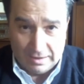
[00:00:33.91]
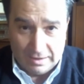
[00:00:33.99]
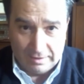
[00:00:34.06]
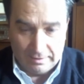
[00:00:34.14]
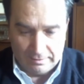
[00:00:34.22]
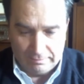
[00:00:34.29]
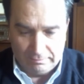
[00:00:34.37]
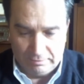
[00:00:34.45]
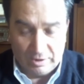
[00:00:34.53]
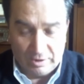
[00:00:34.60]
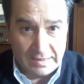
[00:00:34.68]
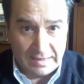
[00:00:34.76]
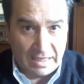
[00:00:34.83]
Ehm, il mio
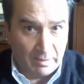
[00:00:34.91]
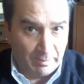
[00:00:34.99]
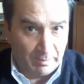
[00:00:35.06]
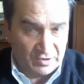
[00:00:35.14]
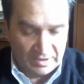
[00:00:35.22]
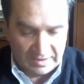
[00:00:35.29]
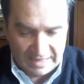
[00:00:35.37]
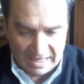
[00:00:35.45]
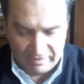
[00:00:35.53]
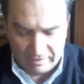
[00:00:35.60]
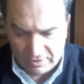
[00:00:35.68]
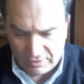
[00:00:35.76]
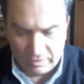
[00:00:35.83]
desiderio è
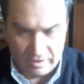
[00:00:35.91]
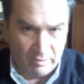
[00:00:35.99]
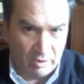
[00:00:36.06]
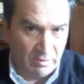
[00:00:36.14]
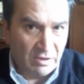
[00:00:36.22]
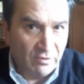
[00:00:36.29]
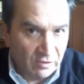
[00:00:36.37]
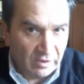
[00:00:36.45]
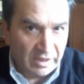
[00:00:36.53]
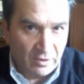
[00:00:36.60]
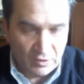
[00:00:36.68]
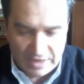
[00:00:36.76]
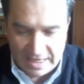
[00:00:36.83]
presentarvi questo libro, ma non
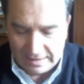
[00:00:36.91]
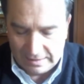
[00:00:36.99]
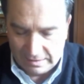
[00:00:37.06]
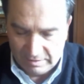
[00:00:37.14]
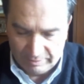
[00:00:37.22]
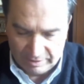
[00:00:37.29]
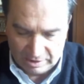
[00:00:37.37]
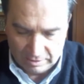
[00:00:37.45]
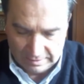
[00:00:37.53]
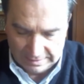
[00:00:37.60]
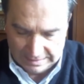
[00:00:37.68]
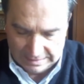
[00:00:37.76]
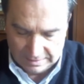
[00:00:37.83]
vorrei usare le mie
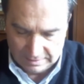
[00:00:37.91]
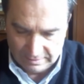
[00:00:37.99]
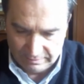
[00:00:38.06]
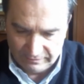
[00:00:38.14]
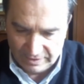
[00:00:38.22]
parole, ehm,